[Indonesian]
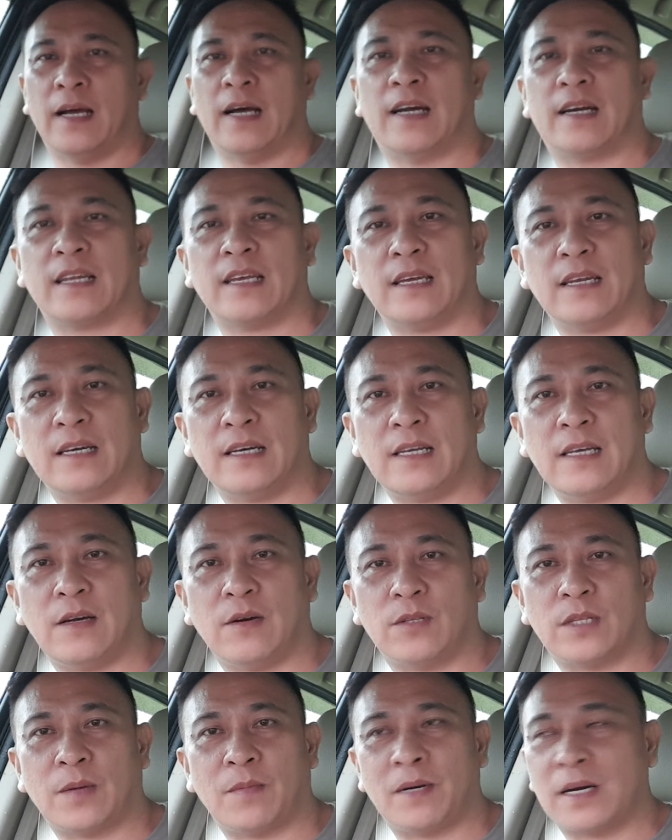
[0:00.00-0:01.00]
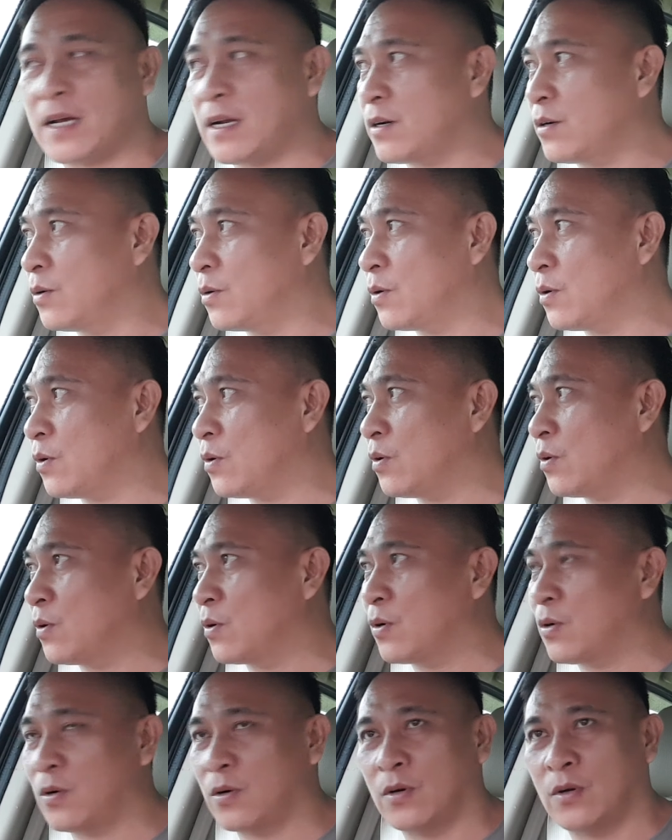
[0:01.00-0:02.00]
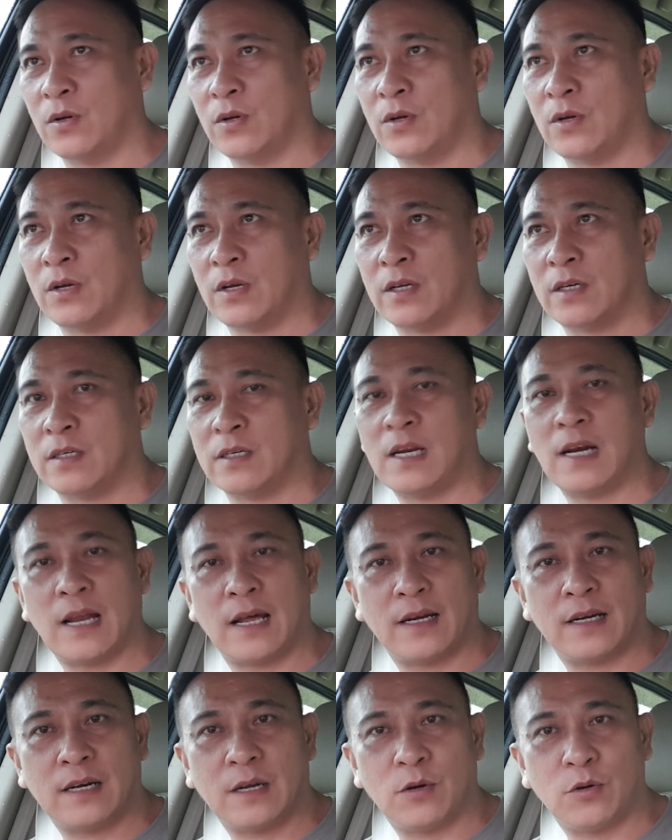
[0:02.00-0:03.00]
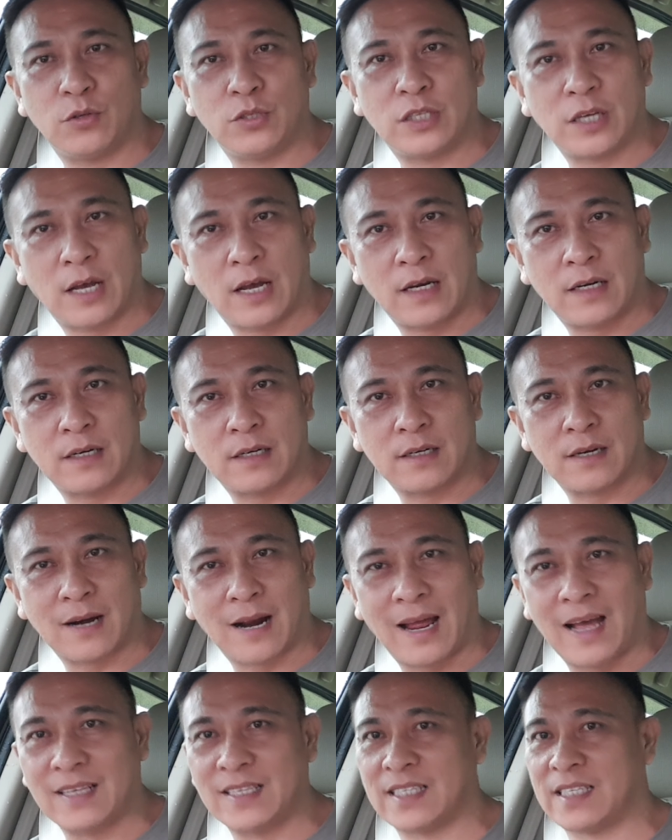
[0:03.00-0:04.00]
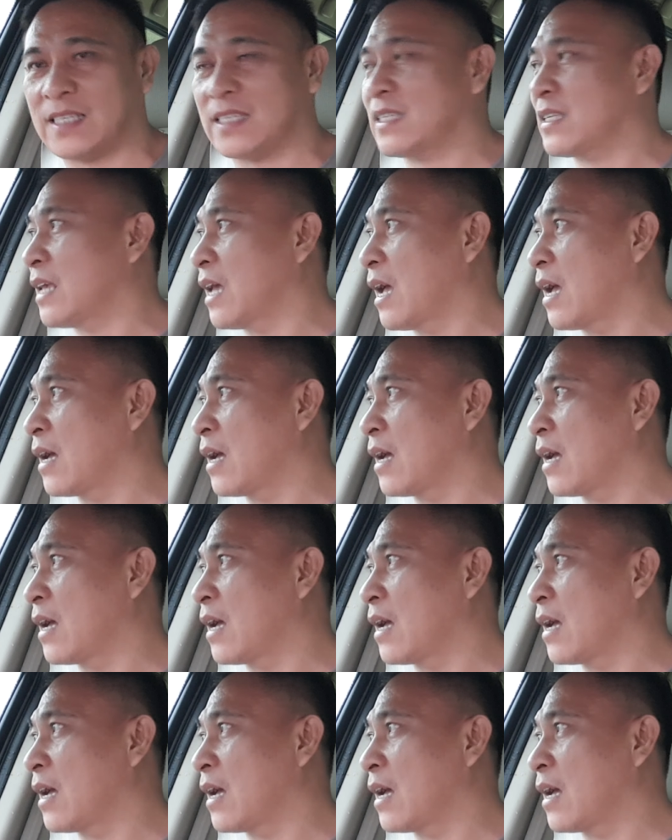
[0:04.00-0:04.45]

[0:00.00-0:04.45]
Hari ini Kota Manado dilanda hujan deras,